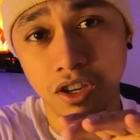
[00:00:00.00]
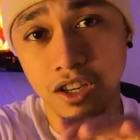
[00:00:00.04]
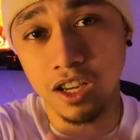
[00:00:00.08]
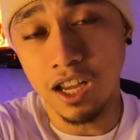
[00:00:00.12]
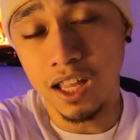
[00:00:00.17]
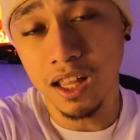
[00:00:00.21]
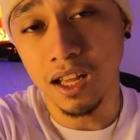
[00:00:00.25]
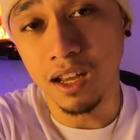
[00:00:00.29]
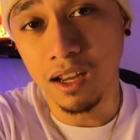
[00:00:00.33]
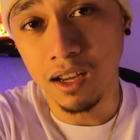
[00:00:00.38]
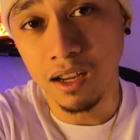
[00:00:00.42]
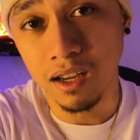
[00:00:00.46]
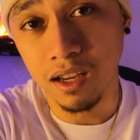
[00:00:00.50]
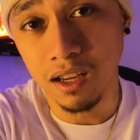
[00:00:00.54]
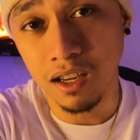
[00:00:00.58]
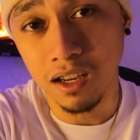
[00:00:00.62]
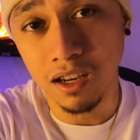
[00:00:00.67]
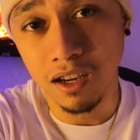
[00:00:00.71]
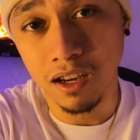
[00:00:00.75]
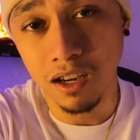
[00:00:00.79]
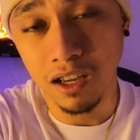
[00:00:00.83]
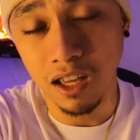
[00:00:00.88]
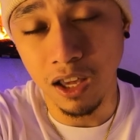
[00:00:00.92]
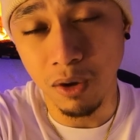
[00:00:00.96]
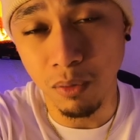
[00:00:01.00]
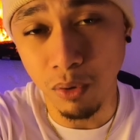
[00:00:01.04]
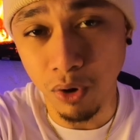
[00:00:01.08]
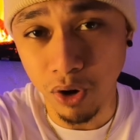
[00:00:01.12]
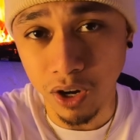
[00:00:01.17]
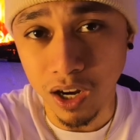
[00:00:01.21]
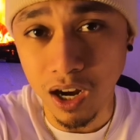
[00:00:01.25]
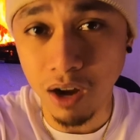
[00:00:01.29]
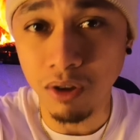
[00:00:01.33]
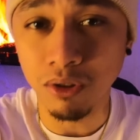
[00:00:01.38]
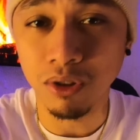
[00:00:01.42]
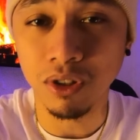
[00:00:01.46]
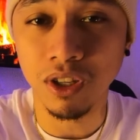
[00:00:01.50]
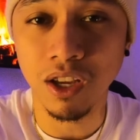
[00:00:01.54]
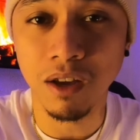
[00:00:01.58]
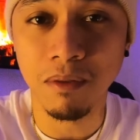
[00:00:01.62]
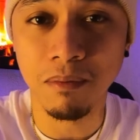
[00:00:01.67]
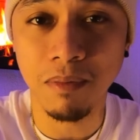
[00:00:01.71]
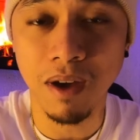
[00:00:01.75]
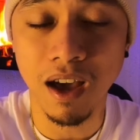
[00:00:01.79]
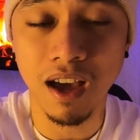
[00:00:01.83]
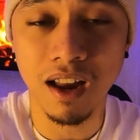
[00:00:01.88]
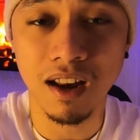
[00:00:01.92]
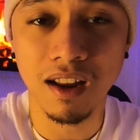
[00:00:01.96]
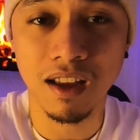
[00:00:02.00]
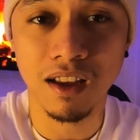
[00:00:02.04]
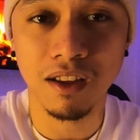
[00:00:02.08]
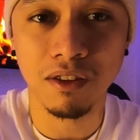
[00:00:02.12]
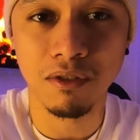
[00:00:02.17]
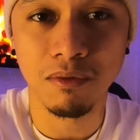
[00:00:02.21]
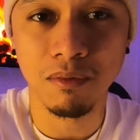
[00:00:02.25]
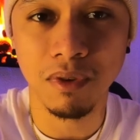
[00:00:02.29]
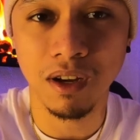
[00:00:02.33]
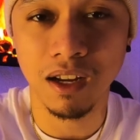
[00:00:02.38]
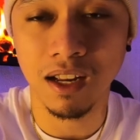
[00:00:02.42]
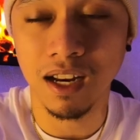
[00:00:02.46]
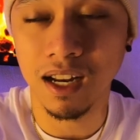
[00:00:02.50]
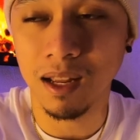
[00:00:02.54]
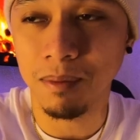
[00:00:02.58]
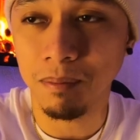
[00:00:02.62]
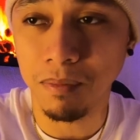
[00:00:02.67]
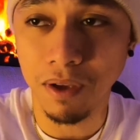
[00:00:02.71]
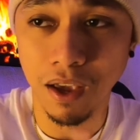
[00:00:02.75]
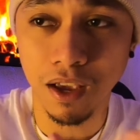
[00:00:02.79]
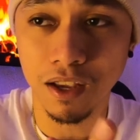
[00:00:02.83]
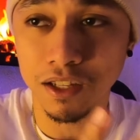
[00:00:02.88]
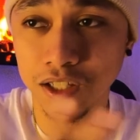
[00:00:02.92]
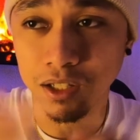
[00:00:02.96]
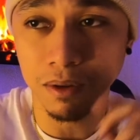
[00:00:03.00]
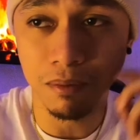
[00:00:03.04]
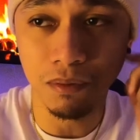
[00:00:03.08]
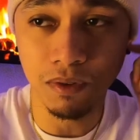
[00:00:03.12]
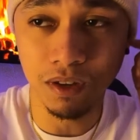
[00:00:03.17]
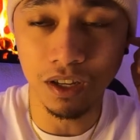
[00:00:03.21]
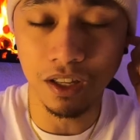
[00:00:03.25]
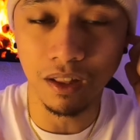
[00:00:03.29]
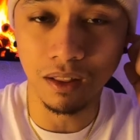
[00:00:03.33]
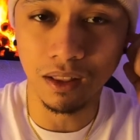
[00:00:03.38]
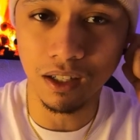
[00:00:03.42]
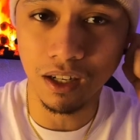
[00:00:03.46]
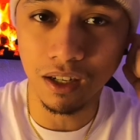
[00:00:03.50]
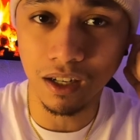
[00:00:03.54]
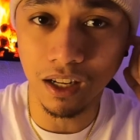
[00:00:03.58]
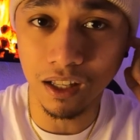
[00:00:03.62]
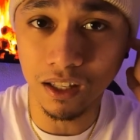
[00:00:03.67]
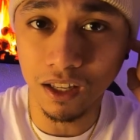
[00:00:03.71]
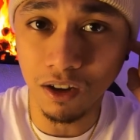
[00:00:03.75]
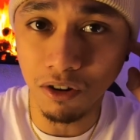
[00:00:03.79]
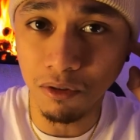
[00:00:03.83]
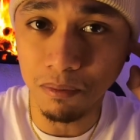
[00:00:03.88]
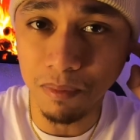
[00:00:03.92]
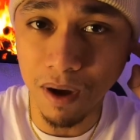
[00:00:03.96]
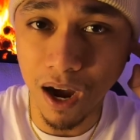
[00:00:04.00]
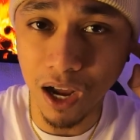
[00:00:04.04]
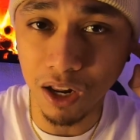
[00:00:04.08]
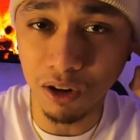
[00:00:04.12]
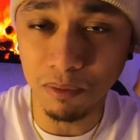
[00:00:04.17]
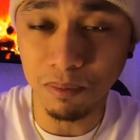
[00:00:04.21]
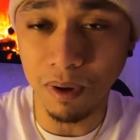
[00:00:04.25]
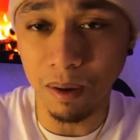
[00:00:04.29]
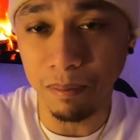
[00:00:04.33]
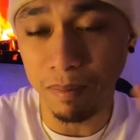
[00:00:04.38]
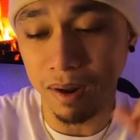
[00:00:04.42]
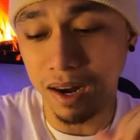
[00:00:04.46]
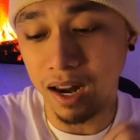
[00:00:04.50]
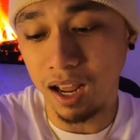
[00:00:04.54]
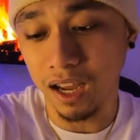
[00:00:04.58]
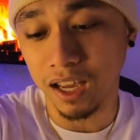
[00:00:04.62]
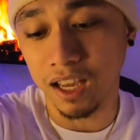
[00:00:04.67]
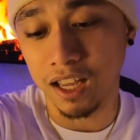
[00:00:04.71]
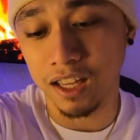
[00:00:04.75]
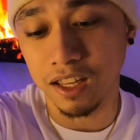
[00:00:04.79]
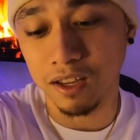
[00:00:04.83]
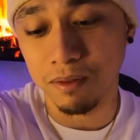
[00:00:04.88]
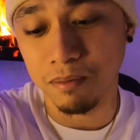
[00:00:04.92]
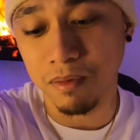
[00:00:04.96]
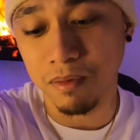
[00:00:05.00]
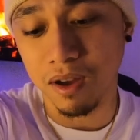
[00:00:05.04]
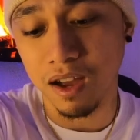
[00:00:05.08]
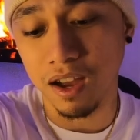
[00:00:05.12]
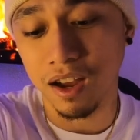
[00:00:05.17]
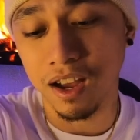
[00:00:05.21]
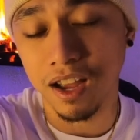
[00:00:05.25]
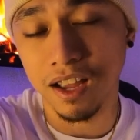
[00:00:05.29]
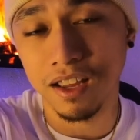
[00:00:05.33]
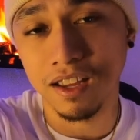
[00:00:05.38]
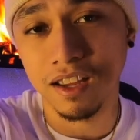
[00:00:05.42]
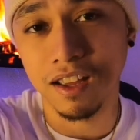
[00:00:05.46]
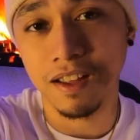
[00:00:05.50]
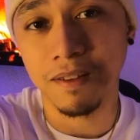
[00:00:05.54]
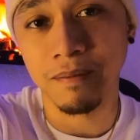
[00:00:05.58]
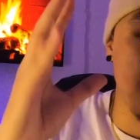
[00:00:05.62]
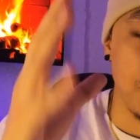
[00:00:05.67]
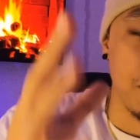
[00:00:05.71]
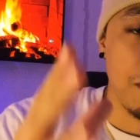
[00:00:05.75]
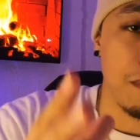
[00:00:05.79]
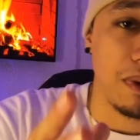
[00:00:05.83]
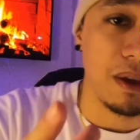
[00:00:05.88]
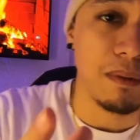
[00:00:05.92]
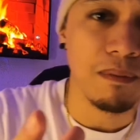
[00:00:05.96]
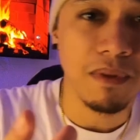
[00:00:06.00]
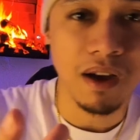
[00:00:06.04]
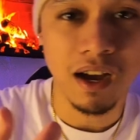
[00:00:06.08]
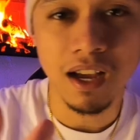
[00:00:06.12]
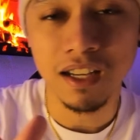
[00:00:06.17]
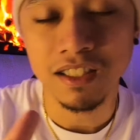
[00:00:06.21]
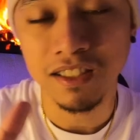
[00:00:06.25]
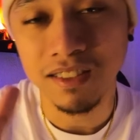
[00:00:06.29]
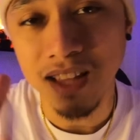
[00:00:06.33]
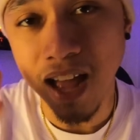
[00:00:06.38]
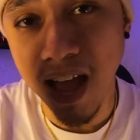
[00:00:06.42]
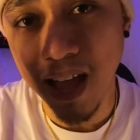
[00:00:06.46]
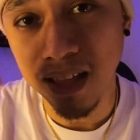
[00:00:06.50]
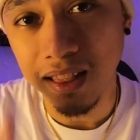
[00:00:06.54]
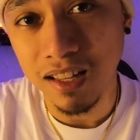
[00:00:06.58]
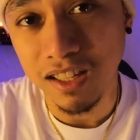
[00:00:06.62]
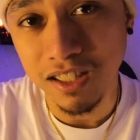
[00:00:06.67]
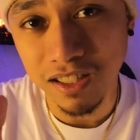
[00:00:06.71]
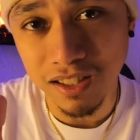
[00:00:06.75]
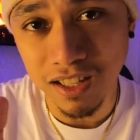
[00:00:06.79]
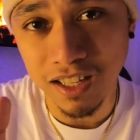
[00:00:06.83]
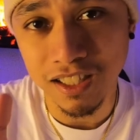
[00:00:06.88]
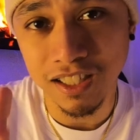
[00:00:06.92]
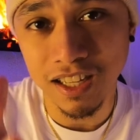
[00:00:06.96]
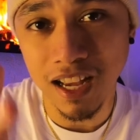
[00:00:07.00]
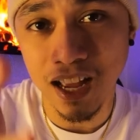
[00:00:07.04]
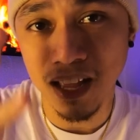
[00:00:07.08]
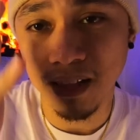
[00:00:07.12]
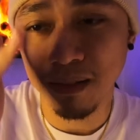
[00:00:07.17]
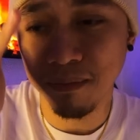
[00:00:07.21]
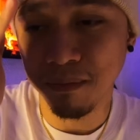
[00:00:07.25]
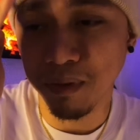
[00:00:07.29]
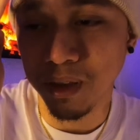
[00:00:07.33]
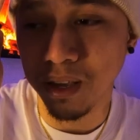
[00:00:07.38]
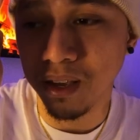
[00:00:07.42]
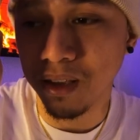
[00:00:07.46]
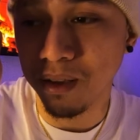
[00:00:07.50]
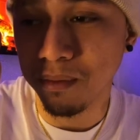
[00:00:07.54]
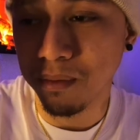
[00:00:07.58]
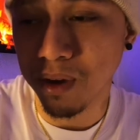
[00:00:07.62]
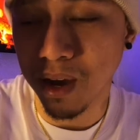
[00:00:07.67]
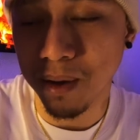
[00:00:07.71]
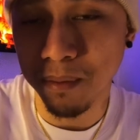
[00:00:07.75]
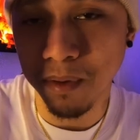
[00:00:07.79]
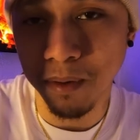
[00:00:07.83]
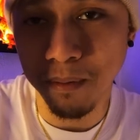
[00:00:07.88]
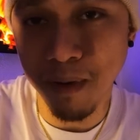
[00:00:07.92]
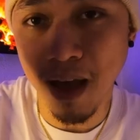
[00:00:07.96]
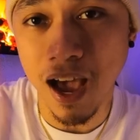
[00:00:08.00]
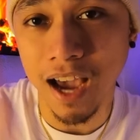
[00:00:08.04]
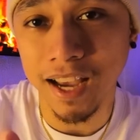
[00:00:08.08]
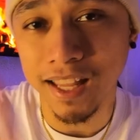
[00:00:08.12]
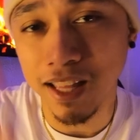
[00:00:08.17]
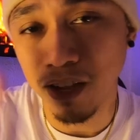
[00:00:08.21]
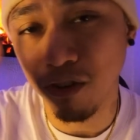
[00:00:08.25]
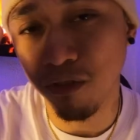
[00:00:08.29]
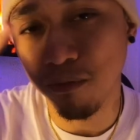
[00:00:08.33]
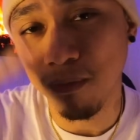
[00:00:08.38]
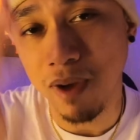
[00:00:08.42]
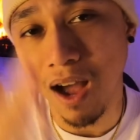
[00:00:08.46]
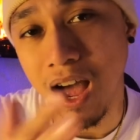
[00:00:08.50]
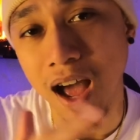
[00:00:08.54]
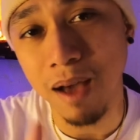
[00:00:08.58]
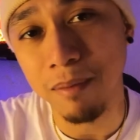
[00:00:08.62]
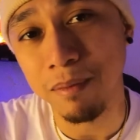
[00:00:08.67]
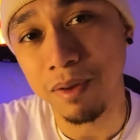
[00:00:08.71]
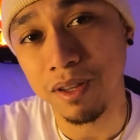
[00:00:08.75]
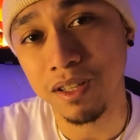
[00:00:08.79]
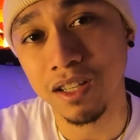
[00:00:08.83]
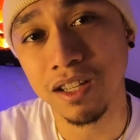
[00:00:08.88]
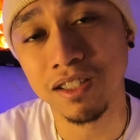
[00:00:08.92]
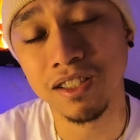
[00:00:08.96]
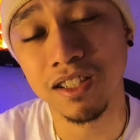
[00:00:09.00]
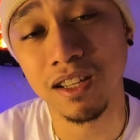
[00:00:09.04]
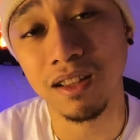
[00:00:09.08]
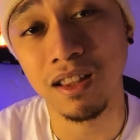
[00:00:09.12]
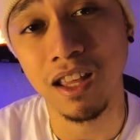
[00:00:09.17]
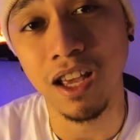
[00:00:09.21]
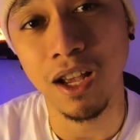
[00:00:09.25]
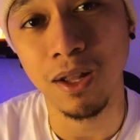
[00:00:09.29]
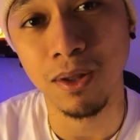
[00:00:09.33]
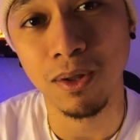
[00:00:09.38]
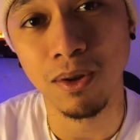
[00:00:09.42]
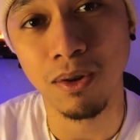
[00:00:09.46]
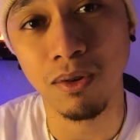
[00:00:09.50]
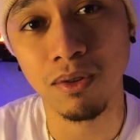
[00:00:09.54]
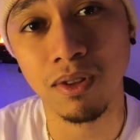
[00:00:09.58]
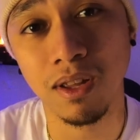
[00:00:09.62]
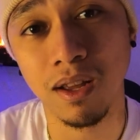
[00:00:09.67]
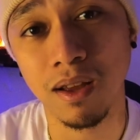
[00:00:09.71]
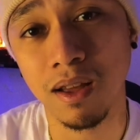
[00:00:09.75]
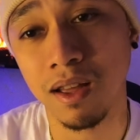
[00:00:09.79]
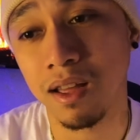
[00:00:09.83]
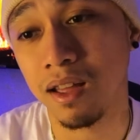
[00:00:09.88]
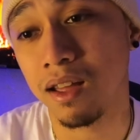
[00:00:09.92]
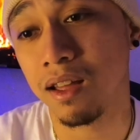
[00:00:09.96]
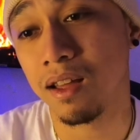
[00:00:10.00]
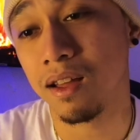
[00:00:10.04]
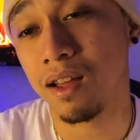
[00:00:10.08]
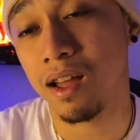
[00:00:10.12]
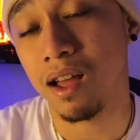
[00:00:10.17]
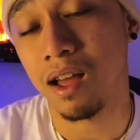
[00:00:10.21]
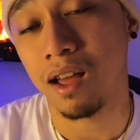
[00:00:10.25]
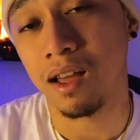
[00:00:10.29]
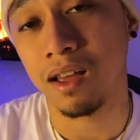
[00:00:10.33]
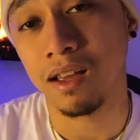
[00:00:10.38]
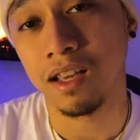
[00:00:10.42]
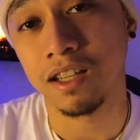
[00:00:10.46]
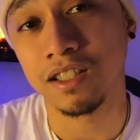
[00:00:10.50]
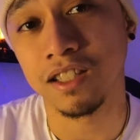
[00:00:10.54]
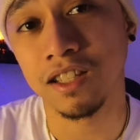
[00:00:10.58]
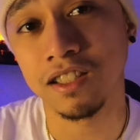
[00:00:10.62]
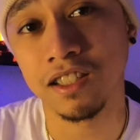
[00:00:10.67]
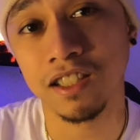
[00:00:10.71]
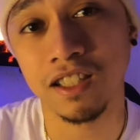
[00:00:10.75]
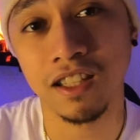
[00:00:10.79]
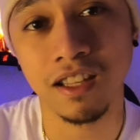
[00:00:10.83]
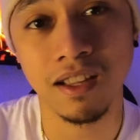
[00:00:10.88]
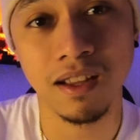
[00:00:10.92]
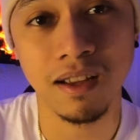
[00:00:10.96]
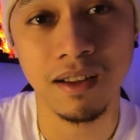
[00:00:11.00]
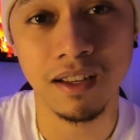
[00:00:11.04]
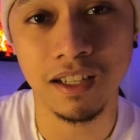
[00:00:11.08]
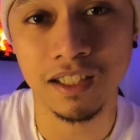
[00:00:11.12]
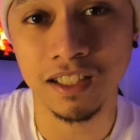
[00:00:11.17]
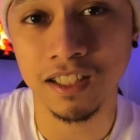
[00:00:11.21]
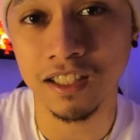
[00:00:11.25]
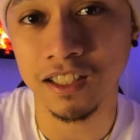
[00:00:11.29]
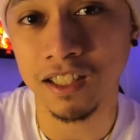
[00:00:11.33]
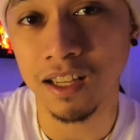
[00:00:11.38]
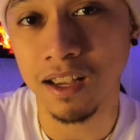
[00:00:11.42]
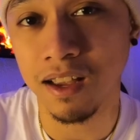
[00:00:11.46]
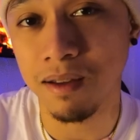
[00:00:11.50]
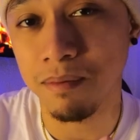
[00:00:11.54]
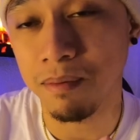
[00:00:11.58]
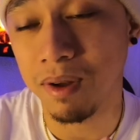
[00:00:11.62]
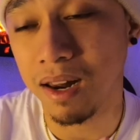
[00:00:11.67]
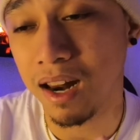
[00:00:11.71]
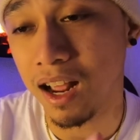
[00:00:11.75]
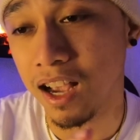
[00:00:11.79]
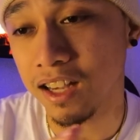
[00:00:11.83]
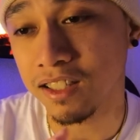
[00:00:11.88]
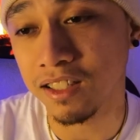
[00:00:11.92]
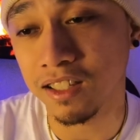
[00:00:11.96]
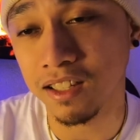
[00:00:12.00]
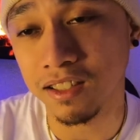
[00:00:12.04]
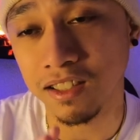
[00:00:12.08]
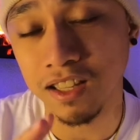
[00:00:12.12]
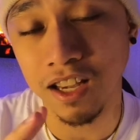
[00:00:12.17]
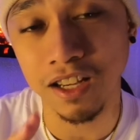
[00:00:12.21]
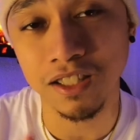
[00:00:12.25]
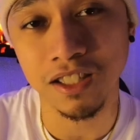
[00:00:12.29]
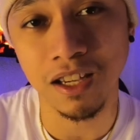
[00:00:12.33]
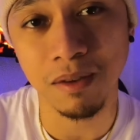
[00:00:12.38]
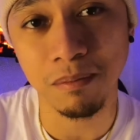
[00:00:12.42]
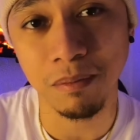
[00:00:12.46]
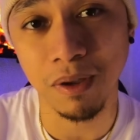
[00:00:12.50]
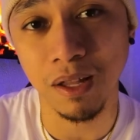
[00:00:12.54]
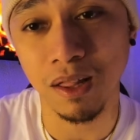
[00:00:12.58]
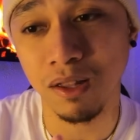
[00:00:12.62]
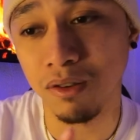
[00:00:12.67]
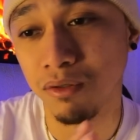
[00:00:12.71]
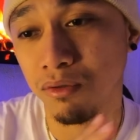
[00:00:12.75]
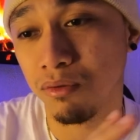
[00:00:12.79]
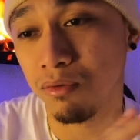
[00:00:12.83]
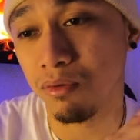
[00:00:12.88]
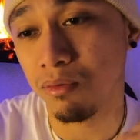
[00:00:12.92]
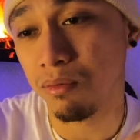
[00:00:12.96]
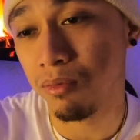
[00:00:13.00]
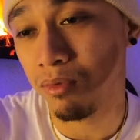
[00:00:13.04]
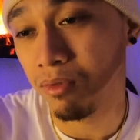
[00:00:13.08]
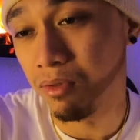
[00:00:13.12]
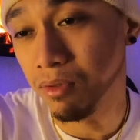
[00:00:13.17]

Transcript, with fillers: yan ang i-workout niyo pare, no? maghanap kayo sa mga internet niya kung paano papalaki niya mga ganyan. May mga studies na dyan, may mga babae nang umaamin dyan sa TikTok na ang isa, sila, isa sa malakas na sex appeal yung